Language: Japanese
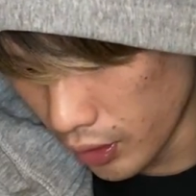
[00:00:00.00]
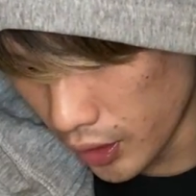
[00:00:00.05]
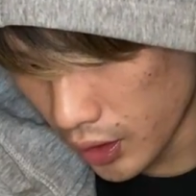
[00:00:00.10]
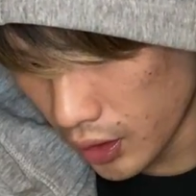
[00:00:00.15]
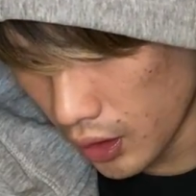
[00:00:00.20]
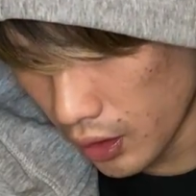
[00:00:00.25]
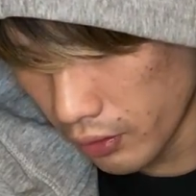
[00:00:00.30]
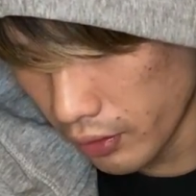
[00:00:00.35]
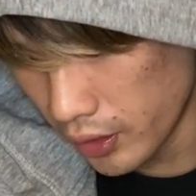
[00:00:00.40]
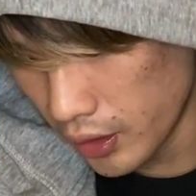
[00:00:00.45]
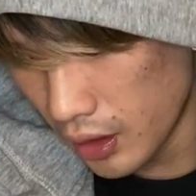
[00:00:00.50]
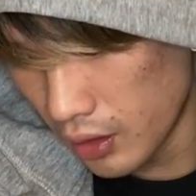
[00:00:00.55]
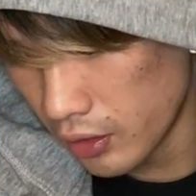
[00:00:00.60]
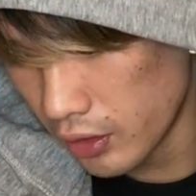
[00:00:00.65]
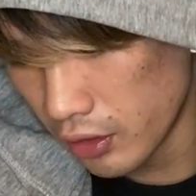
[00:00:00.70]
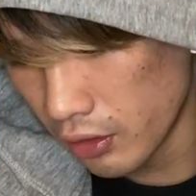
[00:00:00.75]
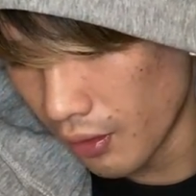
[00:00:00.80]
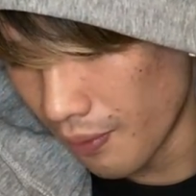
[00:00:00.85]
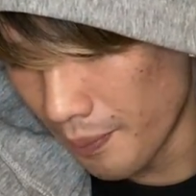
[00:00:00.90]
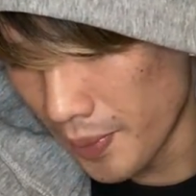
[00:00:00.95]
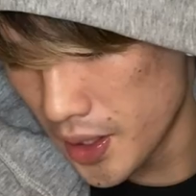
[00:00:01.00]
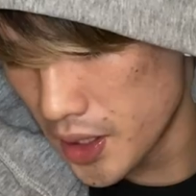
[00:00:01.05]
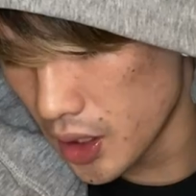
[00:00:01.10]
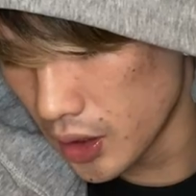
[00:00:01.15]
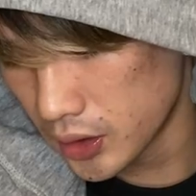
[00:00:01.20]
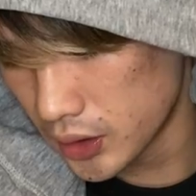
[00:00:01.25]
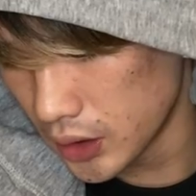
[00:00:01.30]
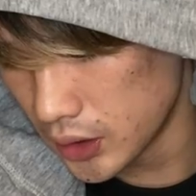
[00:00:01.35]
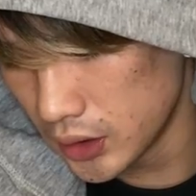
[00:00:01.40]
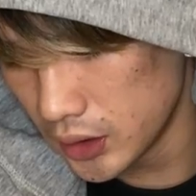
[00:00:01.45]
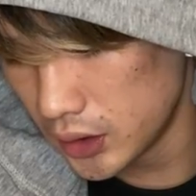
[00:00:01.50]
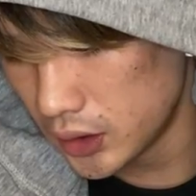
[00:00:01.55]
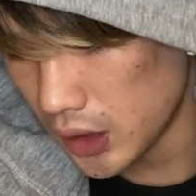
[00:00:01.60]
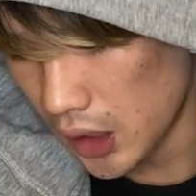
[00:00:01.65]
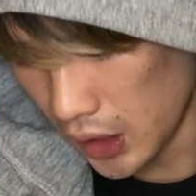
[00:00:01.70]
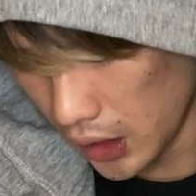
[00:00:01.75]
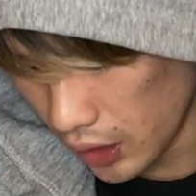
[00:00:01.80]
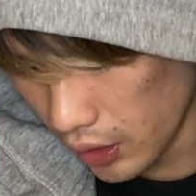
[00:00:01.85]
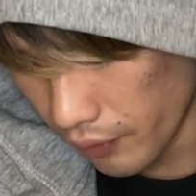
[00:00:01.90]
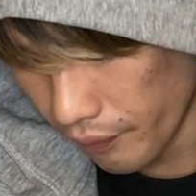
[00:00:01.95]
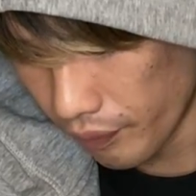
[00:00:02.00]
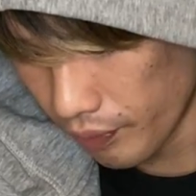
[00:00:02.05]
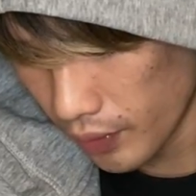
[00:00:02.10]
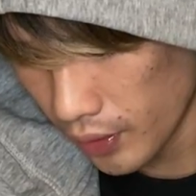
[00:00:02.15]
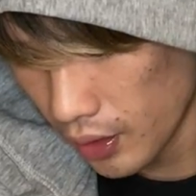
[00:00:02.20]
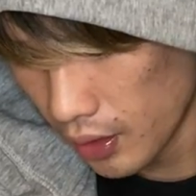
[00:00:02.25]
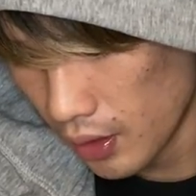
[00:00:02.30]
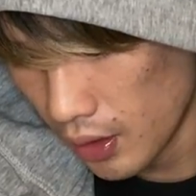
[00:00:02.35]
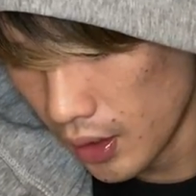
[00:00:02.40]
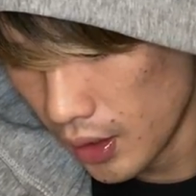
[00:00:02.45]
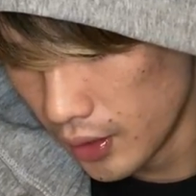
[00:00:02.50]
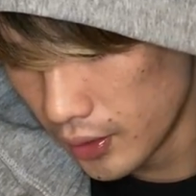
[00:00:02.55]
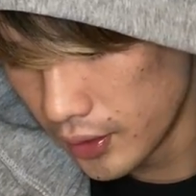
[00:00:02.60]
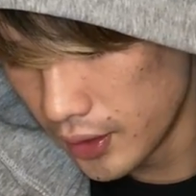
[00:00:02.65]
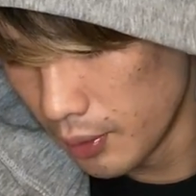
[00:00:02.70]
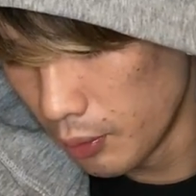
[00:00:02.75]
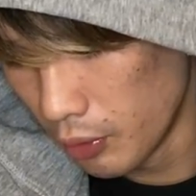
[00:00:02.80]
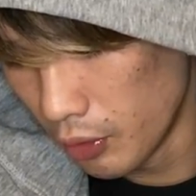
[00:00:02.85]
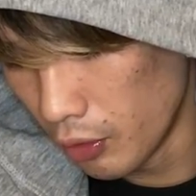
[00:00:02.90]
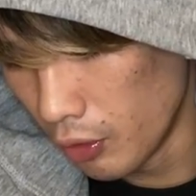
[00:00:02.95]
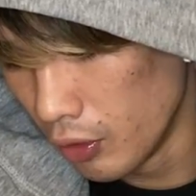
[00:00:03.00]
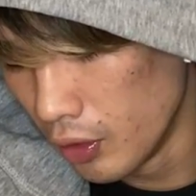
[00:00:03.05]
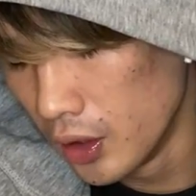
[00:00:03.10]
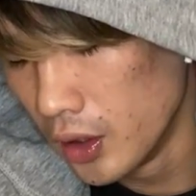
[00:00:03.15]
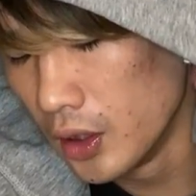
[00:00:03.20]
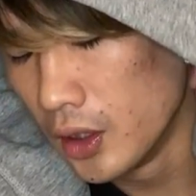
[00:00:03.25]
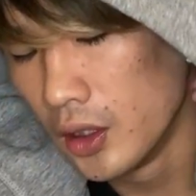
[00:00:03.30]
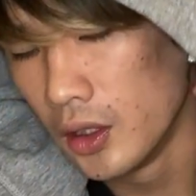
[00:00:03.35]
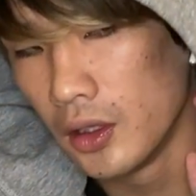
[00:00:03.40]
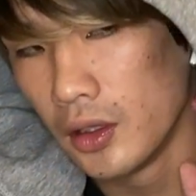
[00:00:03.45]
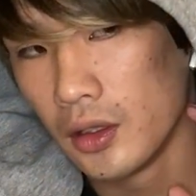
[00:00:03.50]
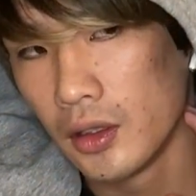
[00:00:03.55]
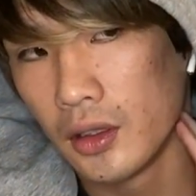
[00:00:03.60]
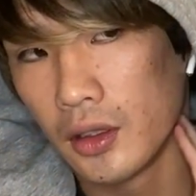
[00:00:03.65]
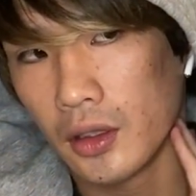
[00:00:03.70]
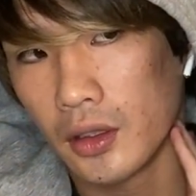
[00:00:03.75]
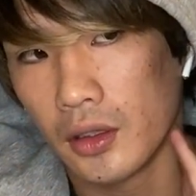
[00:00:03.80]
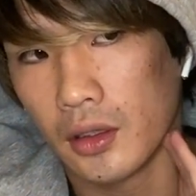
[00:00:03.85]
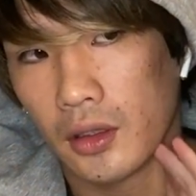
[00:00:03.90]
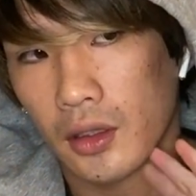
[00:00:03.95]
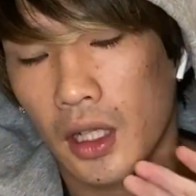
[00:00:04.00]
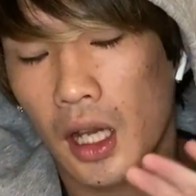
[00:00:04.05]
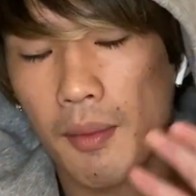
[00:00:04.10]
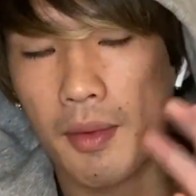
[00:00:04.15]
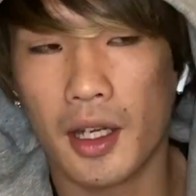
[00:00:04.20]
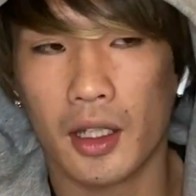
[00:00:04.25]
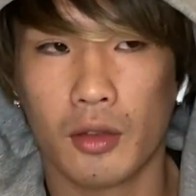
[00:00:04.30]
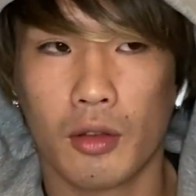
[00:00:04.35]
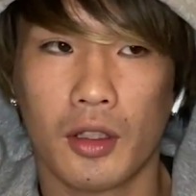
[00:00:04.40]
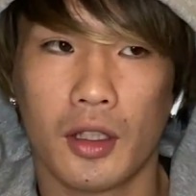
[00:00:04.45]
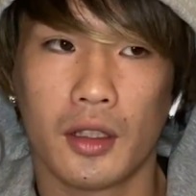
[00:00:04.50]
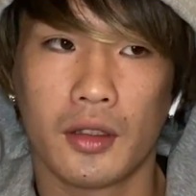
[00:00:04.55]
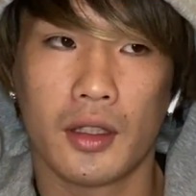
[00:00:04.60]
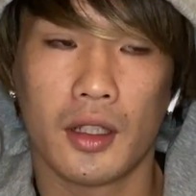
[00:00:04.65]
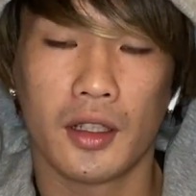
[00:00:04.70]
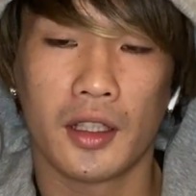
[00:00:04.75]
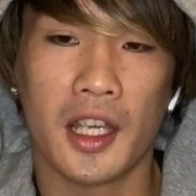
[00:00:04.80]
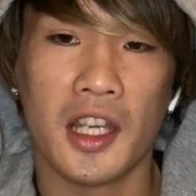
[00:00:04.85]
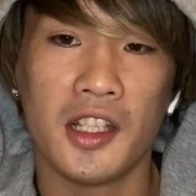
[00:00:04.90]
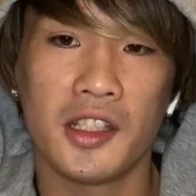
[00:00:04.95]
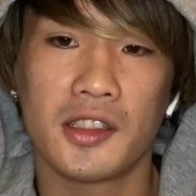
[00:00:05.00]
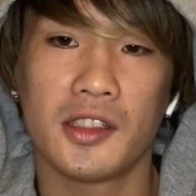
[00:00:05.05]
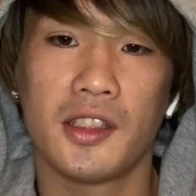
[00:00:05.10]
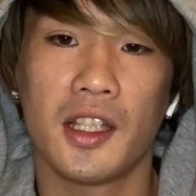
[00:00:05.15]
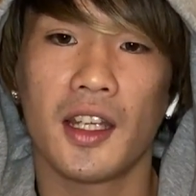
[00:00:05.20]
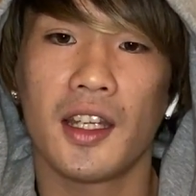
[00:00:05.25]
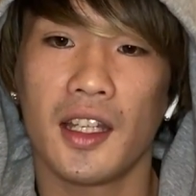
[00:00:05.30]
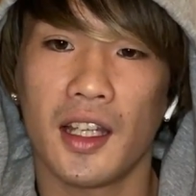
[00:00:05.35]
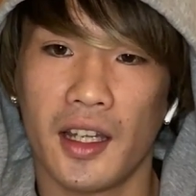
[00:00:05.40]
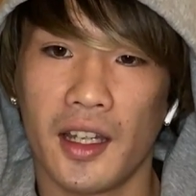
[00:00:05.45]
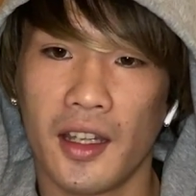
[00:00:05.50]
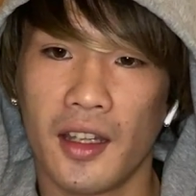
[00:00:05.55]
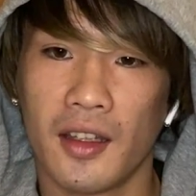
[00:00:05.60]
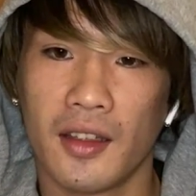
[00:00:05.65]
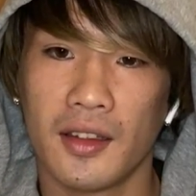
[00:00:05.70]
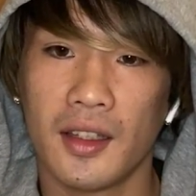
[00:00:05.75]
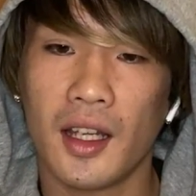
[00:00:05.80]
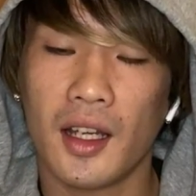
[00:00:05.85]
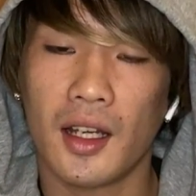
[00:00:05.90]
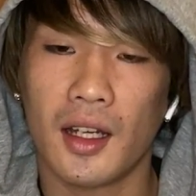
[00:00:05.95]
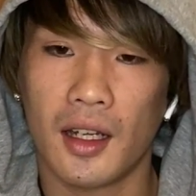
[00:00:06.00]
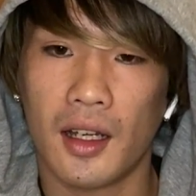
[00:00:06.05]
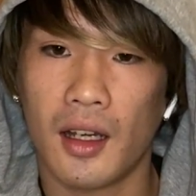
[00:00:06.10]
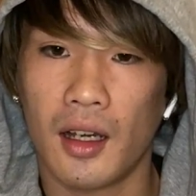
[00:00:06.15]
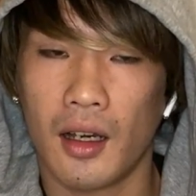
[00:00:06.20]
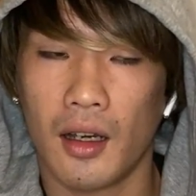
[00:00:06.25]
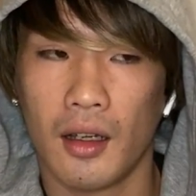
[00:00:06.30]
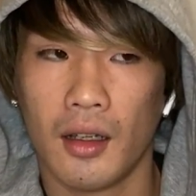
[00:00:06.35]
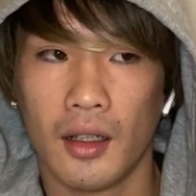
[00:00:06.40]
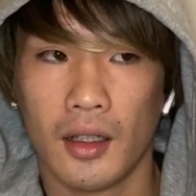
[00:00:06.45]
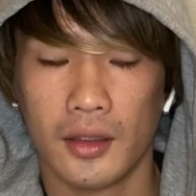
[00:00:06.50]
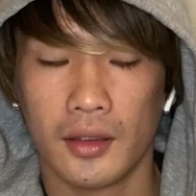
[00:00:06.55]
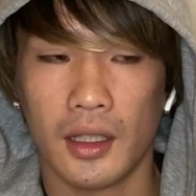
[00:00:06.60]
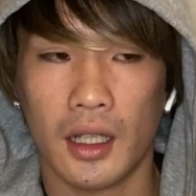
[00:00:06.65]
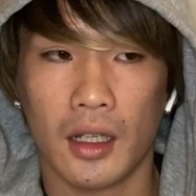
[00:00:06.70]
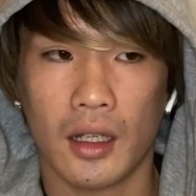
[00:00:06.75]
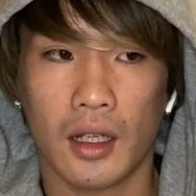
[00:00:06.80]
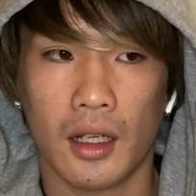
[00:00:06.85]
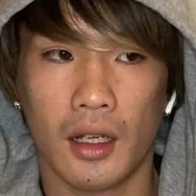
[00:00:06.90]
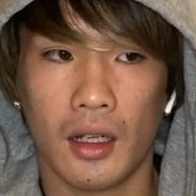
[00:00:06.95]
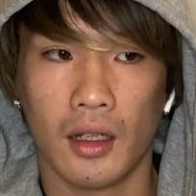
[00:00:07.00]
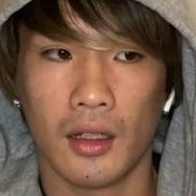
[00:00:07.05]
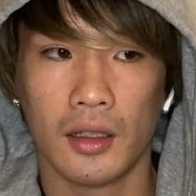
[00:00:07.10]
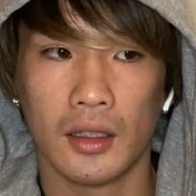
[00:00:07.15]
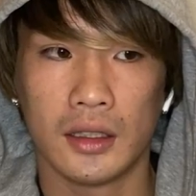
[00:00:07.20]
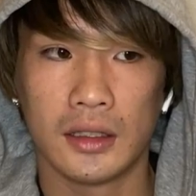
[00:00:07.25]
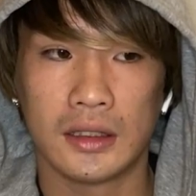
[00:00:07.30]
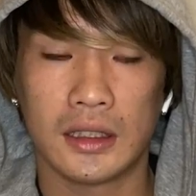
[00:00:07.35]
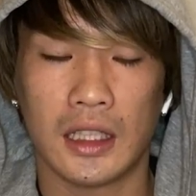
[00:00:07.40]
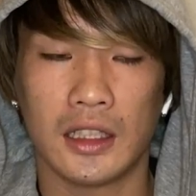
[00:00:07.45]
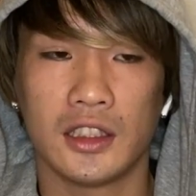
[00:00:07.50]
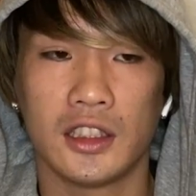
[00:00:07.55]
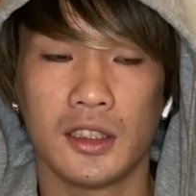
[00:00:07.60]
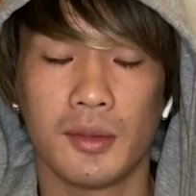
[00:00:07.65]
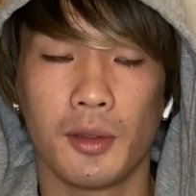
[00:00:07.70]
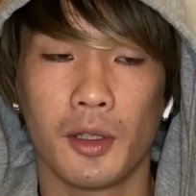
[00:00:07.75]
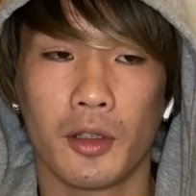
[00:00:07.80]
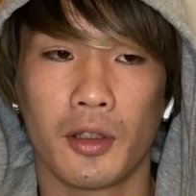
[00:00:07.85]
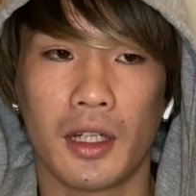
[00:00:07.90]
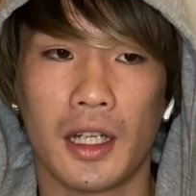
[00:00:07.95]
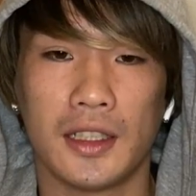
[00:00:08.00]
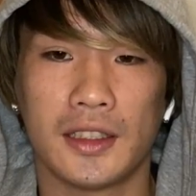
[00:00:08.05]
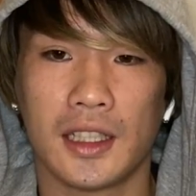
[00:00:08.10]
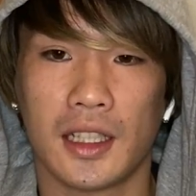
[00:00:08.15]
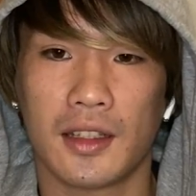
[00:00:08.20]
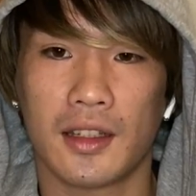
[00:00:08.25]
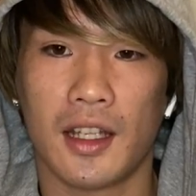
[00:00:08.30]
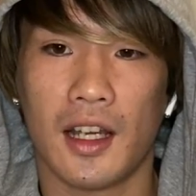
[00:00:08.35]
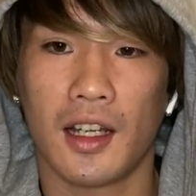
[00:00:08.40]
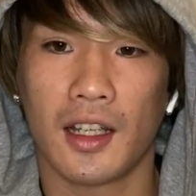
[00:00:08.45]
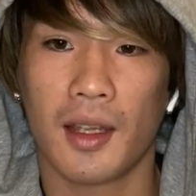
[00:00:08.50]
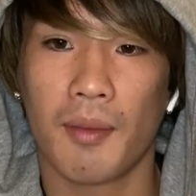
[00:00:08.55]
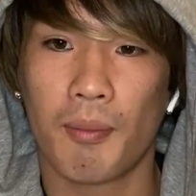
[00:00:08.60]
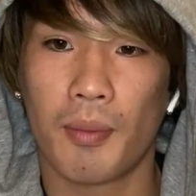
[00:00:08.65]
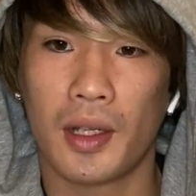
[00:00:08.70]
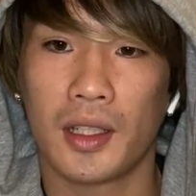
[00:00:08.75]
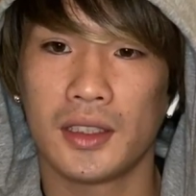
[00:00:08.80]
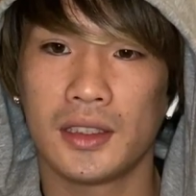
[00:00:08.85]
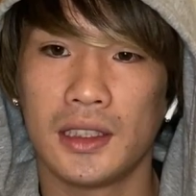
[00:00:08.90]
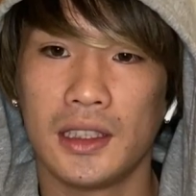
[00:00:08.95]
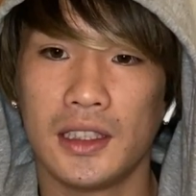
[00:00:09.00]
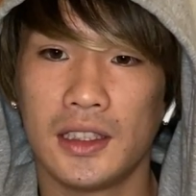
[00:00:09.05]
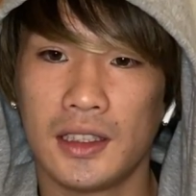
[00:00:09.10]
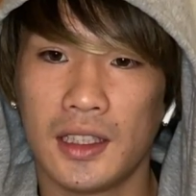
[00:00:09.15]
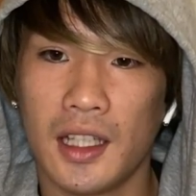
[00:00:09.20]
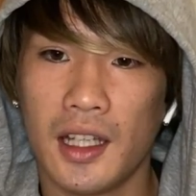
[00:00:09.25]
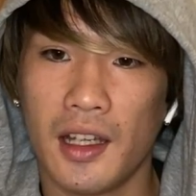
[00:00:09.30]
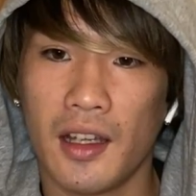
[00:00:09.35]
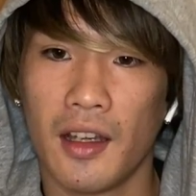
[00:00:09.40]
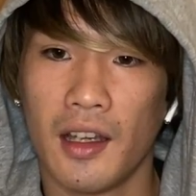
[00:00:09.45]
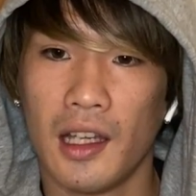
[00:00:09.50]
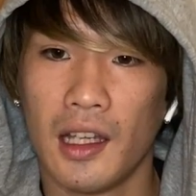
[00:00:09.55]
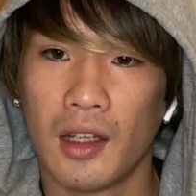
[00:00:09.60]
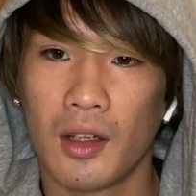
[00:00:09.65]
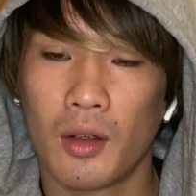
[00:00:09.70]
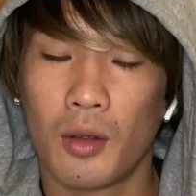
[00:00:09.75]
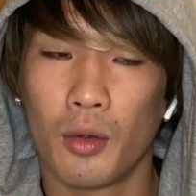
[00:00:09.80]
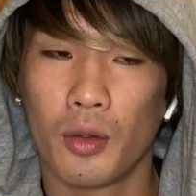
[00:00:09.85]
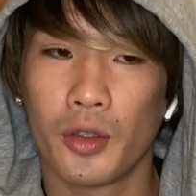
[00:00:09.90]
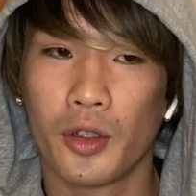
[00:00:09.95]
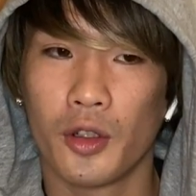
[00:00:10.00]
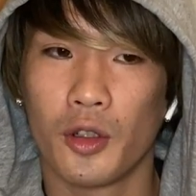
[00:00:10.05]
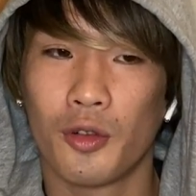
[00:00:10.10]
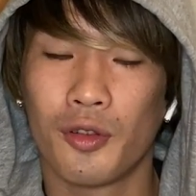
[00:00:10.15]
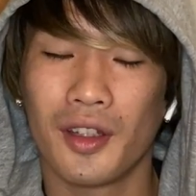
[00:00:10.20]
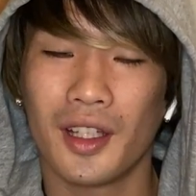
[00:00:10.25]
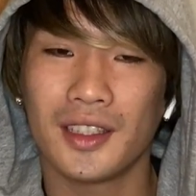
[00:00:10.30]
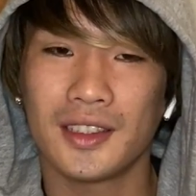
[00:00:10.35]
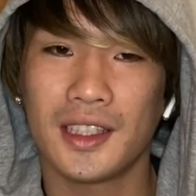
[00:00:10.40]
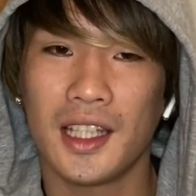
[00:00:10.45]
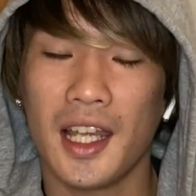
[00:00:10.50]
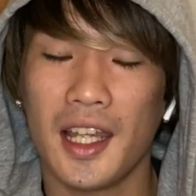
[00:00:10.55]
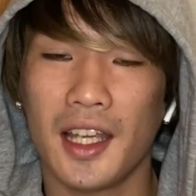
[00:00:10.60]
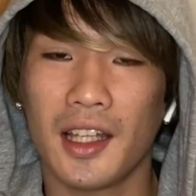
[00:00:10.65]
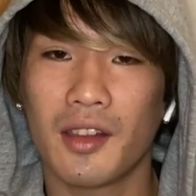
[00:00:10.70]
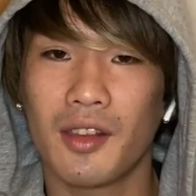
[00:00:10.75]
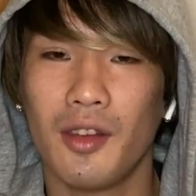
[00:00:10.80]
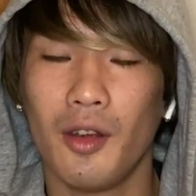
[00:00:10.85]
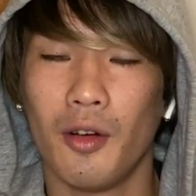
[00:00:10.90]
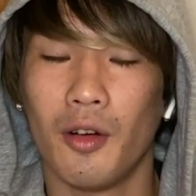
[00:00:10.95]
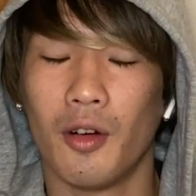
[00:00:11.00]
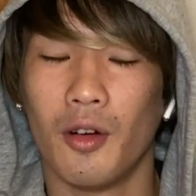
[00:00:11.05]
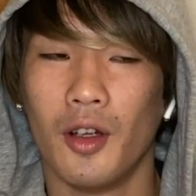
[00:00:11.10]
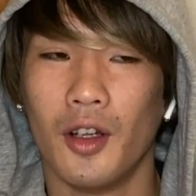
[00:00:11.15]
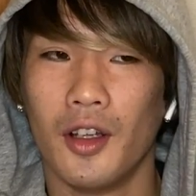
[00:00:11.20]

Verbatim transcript: 光のエネルギーはめちゃくちゃちっちゃい、うんでも、カメラとかだったら検出できない。だから、なんか、30秒ぐらいシャッター開けっぱなしにして、光量を増やして、やっと、